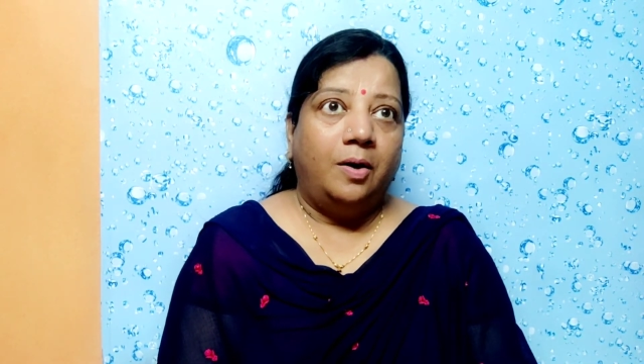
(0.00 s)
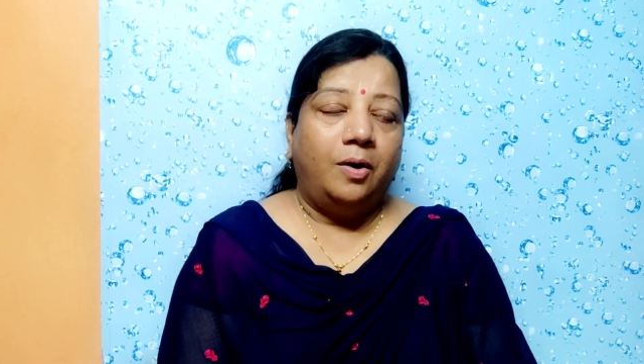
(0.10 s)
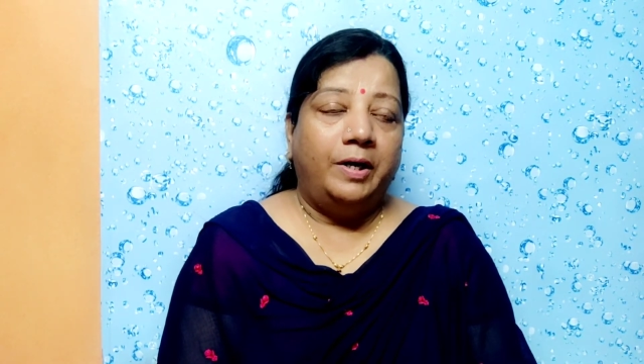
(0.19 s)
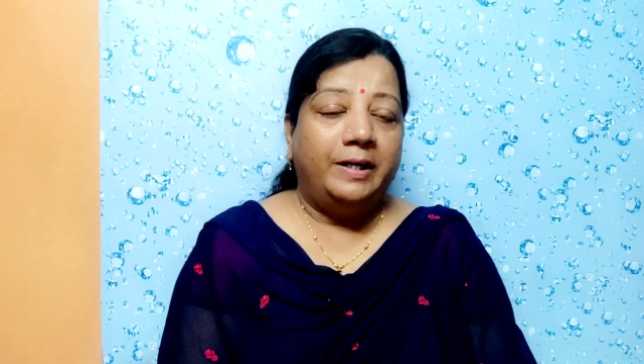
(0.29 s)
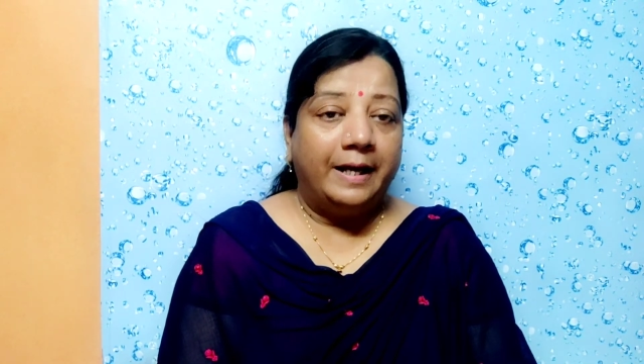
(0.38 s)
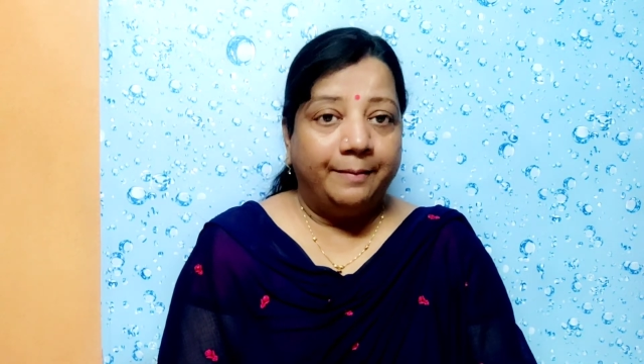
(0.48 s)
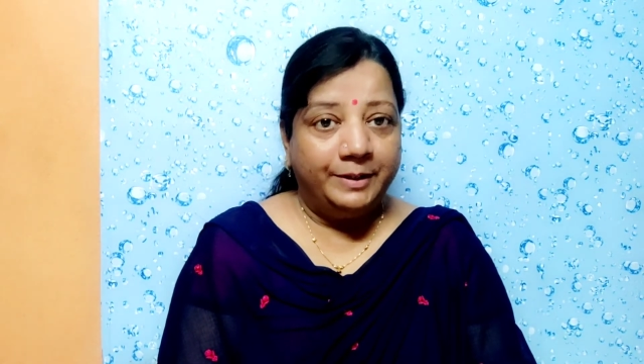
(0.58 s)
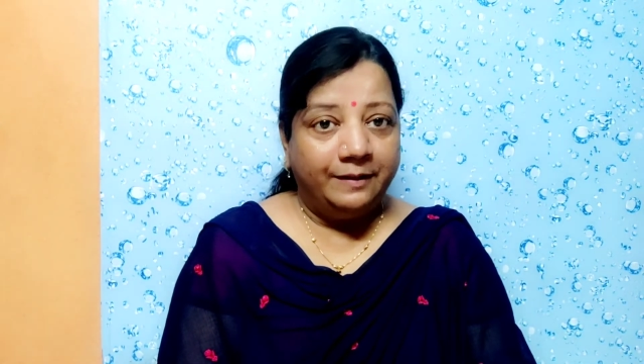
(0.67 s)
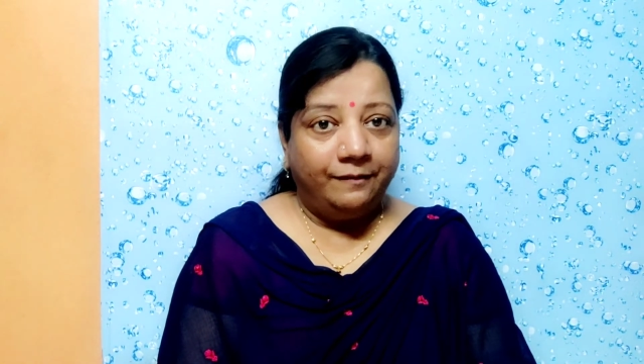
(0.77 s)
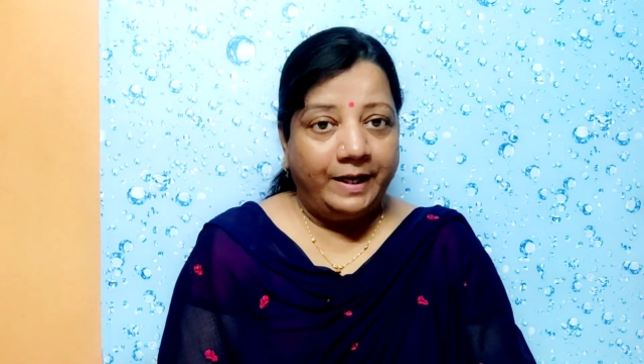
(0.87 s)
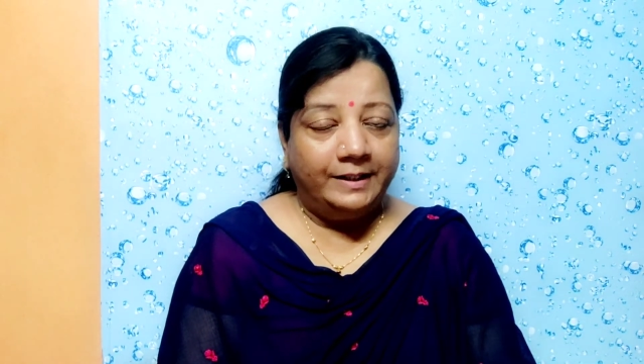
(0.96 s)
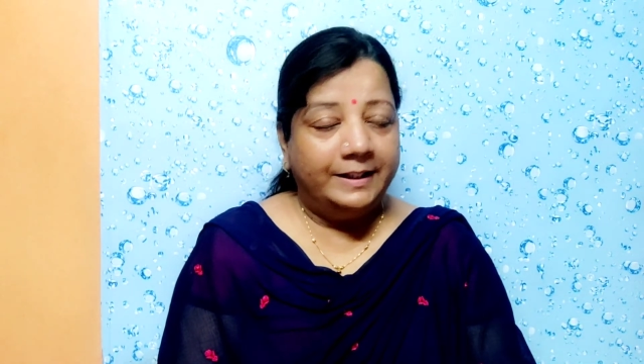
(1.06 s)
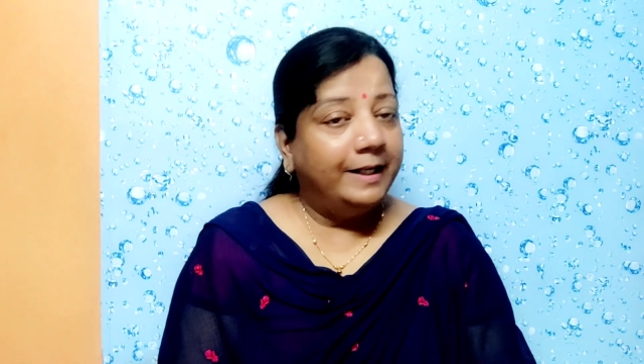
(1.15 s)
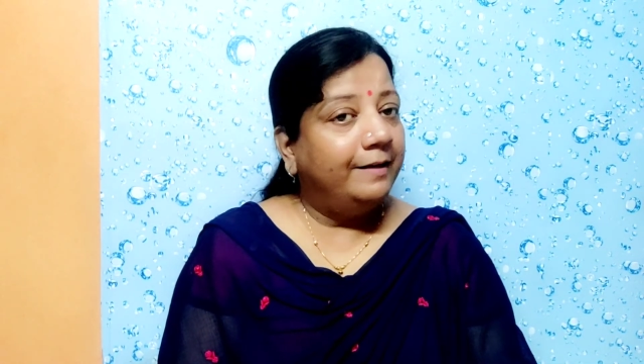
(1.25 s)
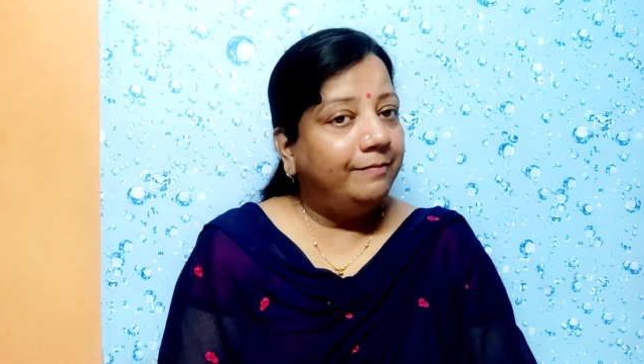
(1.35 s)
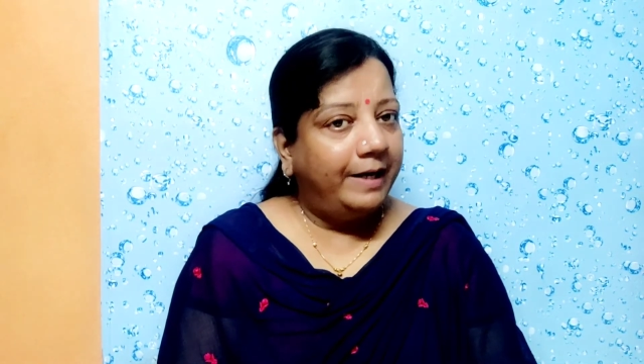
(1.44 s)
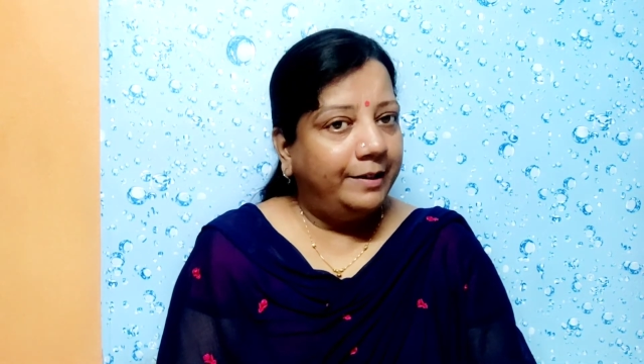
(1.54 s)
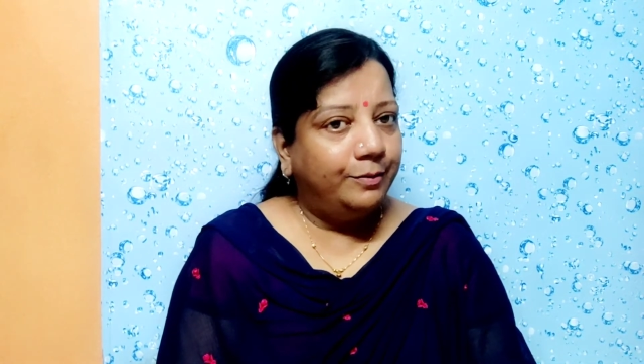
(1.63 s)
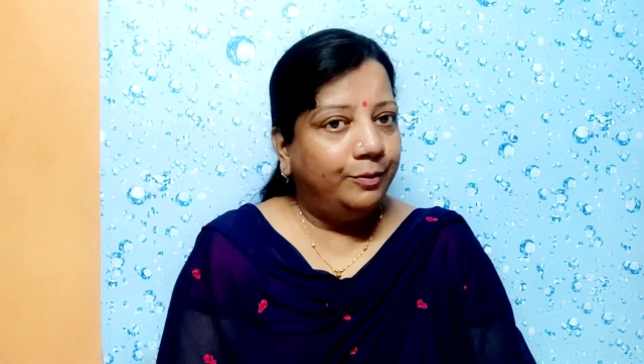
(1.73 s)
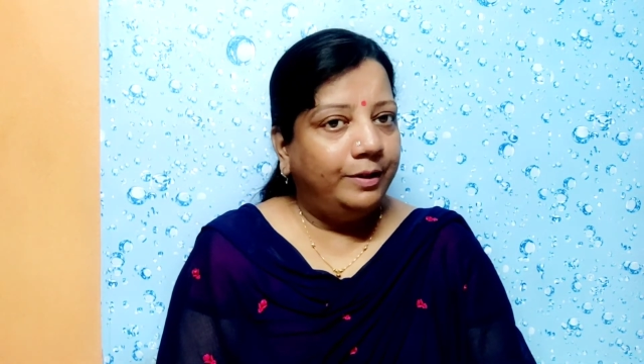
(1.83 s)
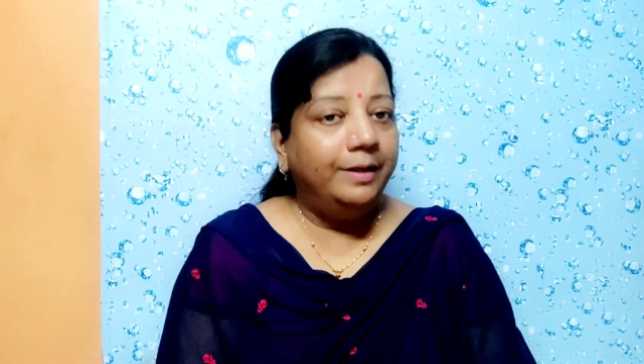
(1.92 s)
और ग्यारह बजे की फ़्लाइट थी लेकिन फ़्लाइट
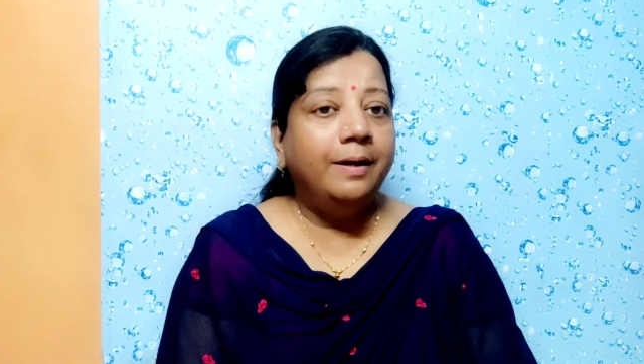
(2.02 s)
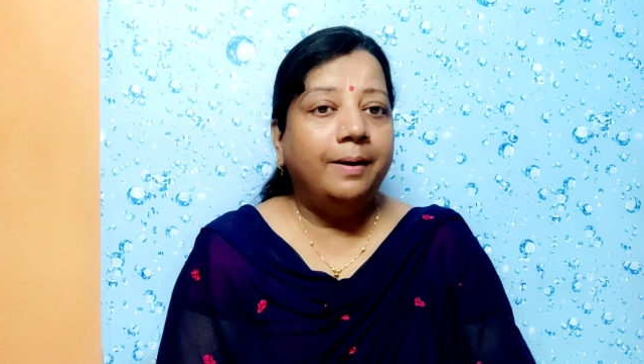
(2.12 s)
खुली